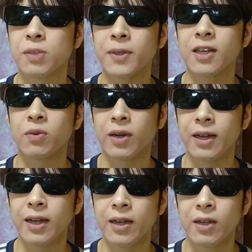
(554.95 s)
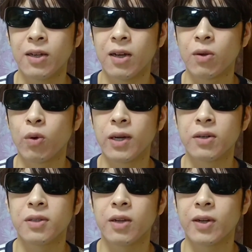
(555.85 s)
スパチャとかで、あのご飯
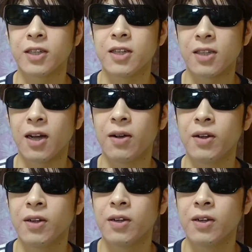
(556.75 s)
食ってるわけじゃないですか。